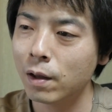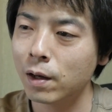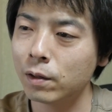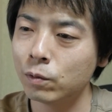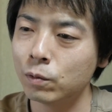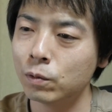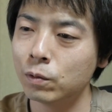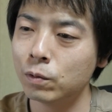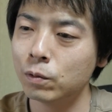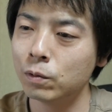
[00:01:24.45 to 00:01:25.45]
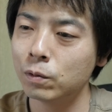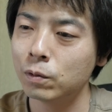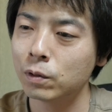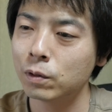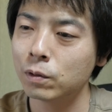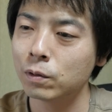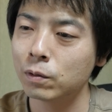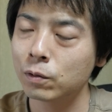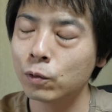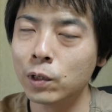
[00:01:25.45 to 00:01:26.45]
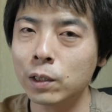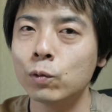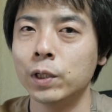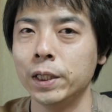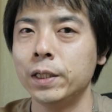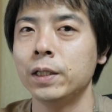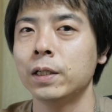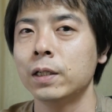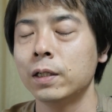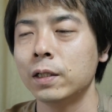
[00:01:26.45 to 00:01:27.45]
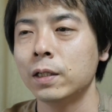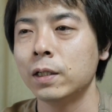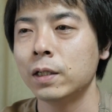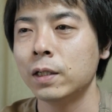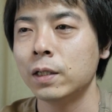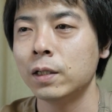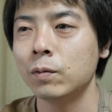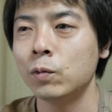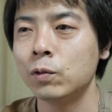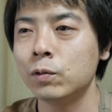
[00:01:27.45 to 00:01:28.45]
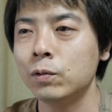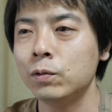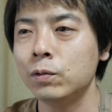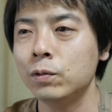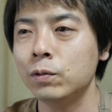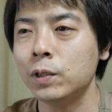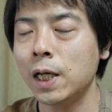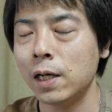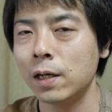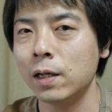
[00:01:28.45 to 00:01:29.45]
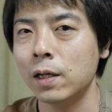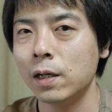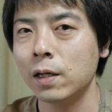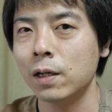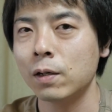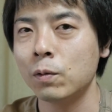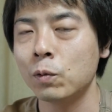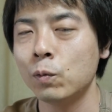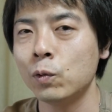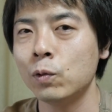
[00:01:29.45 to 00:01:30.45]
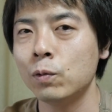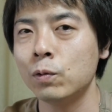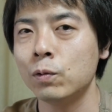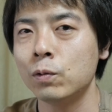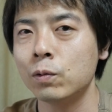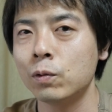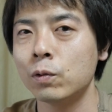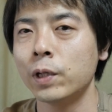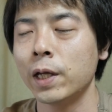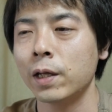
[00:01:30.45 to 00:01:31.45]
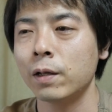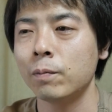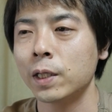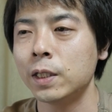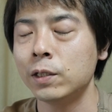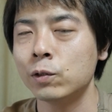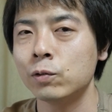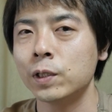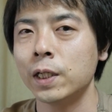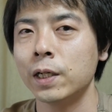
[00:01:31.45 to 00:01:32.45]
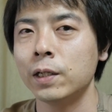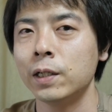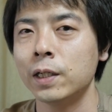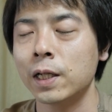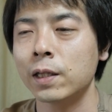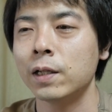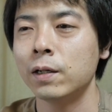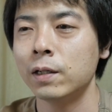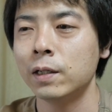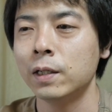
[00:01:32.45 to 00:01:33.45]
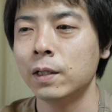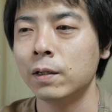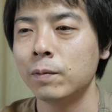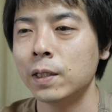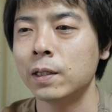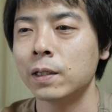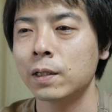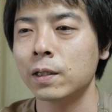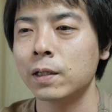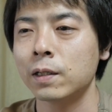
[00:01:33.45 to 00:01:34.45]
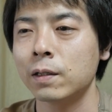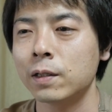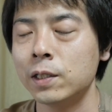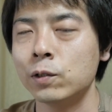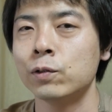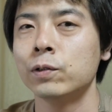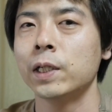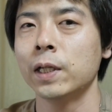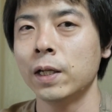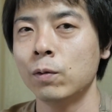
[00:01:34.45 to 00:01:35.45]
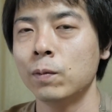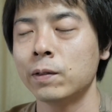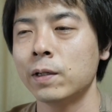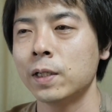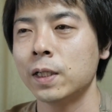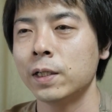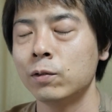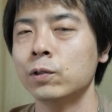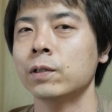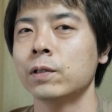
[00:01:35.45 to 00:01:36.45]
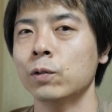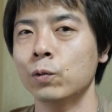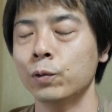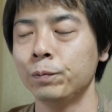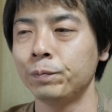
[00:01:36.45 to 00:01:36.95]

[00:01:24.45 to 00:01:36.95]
あのー、その後に僕が子供の頃ね、まあ、近所付き合いあった、まあ、近所に住んでたねおばさんがいるんですけど、